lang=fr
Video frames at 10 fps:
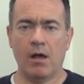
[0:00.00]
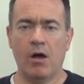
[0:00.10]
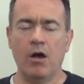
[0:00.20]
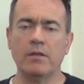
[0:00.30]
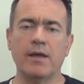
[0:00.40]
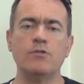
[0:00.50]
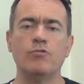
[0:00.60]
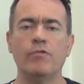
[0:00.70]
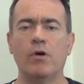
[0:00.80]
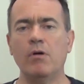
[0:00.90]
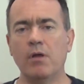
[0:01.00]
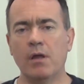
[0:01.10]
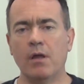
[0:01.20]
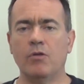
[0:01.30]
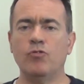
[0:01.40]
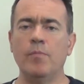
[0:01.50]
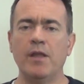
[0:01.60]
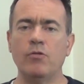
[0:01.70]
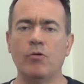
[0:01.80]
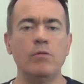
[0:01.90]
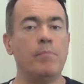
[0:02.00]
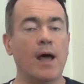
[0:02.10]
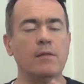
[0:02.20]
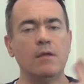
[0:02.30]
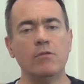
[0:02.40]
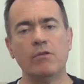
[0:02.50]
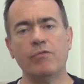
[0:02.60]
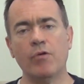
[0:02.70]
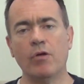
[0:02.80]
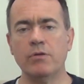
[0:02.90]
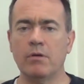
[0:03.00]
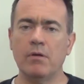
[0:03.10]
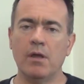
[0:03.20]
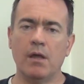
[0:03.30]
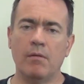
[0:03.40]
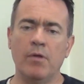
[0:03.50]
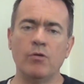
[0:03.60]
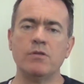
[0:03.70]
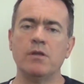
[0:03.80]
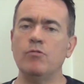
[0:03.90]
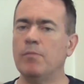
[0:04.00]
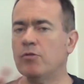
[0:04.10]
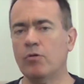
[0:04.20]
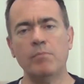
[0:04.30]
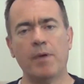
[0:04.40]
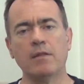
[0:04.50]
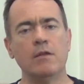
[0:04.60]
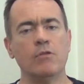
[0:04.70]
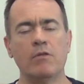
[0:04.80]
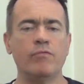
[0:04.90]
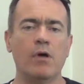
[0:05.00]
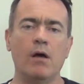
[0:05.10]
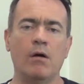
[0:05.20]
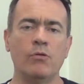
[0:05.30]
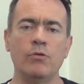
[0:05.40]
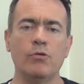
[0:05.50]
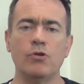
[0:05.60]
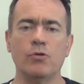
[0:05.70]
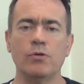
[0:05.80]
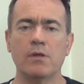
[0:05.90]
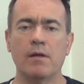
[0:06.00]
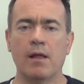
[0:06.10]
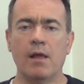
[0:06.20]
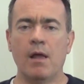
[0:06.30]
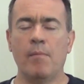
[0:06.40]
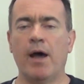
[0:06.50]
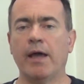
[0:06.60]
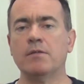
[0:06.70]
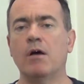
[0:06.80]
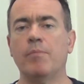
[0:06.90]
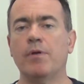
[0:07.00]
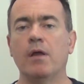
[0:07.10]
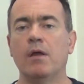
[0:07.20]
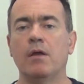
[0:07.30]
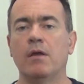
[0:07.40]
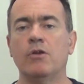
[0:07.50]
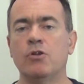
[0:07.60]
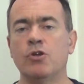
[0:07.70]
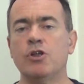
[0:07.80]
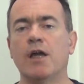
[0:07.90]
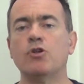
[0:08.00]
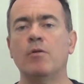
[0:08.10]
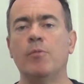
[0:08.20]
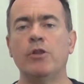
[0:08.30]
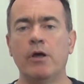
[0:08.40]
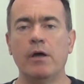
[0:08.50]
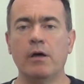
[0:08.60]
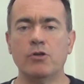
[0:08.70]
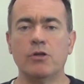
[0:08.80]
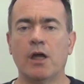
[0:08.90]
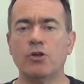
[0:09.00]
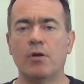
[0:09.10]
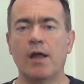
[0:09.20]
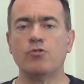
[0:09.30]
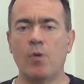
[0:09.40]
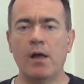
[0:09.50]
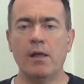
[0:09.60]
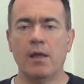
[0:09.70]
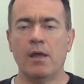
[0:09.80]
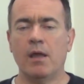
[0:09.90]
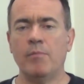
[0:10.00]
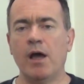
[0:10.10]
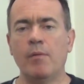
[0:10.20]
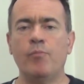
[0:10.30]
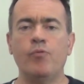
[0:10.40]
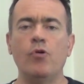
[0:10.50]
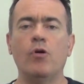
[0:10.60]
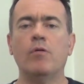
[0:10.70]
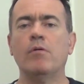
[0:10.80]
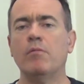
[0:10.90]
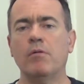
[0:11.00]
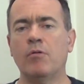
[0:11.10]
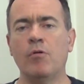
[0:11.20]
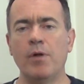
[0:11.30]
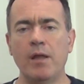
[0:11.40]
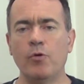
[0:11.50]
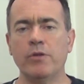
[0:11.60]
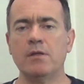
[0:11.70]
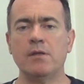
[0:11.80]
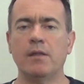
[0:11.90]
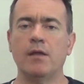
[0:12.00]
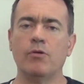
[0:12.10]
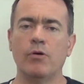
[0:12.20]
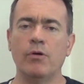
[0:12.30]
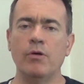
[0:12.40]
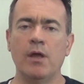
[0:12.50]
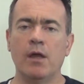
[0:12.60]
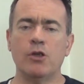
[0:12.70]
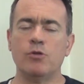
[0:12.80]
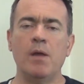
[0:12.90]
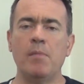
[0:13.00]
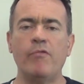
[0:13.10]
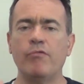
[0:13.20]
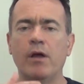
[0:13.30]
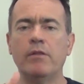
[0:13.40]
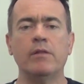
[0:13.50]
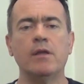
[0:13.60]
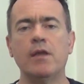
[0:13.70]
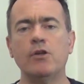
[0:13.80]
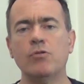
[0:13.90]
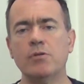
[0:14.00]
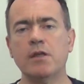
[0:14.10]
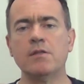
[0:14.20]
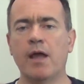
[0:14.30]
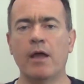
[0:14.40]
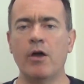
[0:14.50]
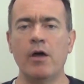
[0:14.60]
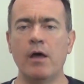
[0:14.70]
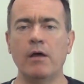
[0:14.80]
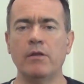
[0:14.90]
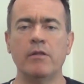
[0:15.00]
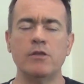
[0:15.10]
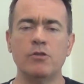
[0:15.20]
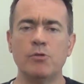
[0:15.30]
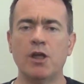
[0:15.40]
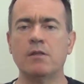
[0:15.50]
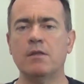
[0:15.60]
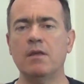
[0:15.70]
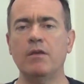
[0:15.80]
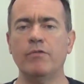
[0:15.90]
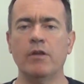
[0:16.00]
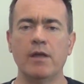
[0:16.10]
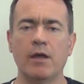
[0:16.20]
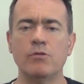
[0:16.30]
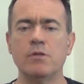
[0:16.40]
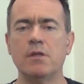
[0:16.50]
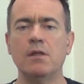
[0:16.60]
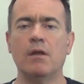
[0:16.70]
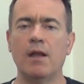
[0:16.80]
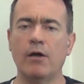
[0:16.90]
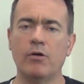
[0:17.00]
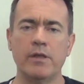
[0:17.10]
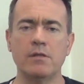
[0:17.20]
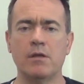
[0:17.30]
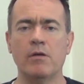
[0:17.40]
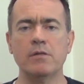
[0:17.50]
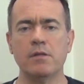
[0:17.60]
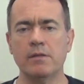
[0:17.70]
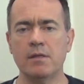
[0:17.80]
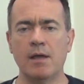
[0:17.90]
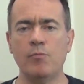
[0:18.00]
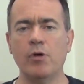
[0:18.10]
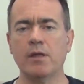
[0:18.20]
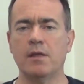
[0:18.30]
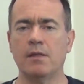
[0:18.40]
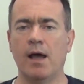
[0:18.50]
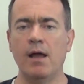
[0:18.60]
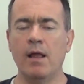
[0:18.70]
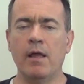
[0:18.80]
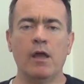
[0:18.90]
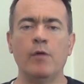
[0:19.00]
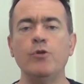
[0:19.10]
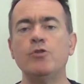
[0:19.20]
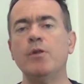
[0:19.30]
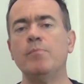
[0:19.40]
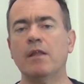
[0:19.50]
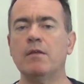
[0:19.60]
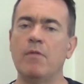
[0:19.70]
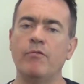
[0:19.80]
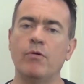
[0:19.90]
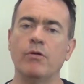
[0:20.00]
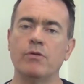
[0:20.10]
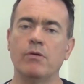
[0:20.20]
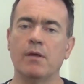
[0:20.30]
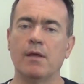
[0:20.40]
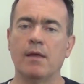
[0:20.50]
Or, très souvent, nous mettons une partie de notre foi en Dieu, mais aussi nous mettons une partie de notre foi en autre chose. Par exemple, je cherche le bonheur, je cherche la joie, et eh bien pour combler mon désir d'être heureux, je mets ma foi dans des tas de choses extérieures, dans des objectifs, dans des réussites, dans de la reconnaissance, dans des amours, etc. Et puis je mets une partie de ma foi en Dieu.